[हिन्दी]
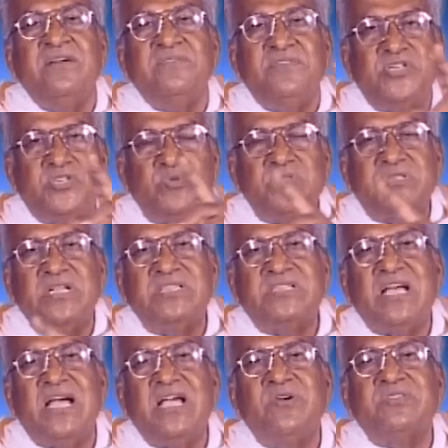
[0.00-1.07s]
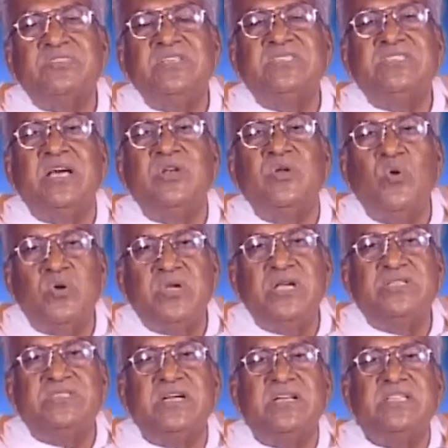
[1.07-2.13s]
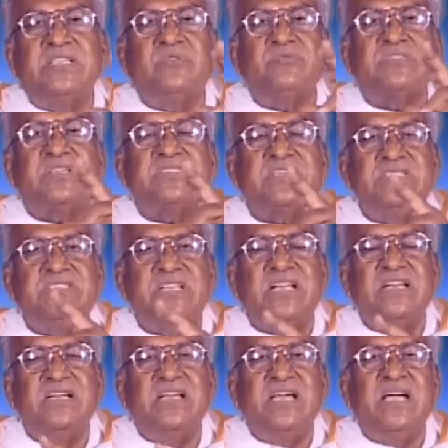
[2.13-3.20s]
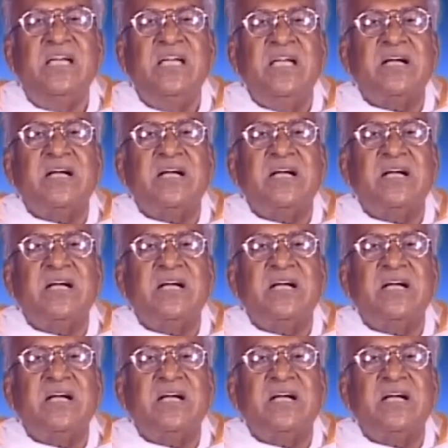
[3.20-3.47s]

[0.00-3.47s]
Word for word: विश्व चलता है और जितना लौकिक जगत है उसका संचालन है